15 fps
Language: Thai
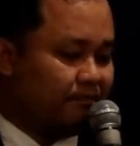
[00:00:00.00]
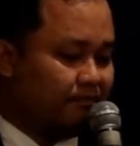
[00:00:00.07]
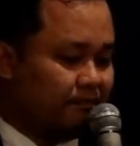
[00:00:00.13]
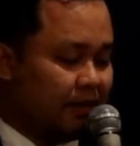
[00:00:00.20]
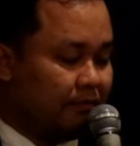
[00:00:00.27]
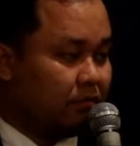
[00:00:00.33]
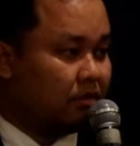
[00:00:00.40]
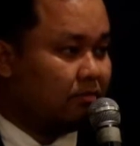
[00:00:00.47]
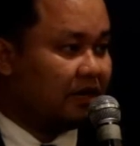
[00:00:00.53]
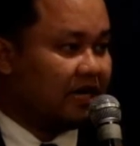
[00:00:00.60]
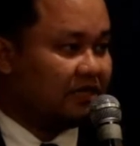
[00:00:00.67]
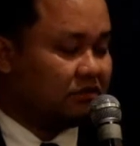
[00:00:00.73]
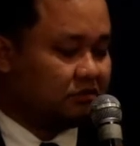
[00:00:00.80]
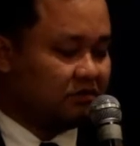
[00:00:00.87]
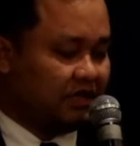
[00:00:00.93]
พระบรมราช
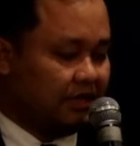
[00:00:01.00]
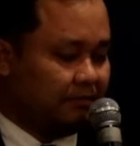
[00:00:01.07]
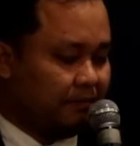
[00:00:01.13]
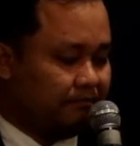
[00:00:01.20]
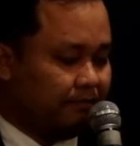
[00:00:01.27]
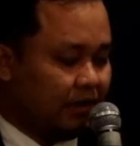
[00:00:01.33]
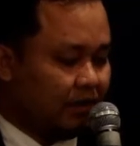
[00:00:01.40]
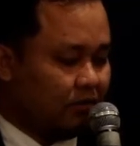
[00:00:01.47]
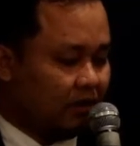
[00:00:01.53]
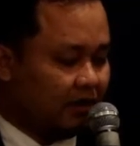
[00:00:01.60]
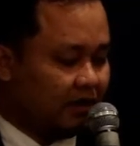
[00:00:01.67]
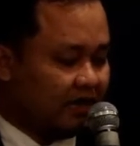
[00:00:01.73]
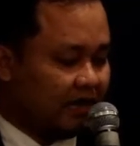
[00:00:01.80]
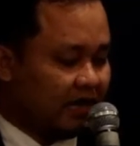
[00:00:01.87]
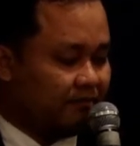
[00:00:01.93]
ชนนีพันปีหลวง
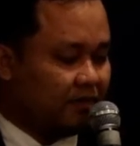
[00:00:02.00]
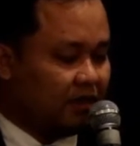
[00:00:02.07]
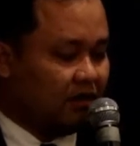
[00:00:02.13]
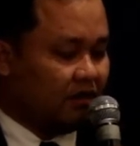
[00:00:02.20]
เนี่ยนะครับ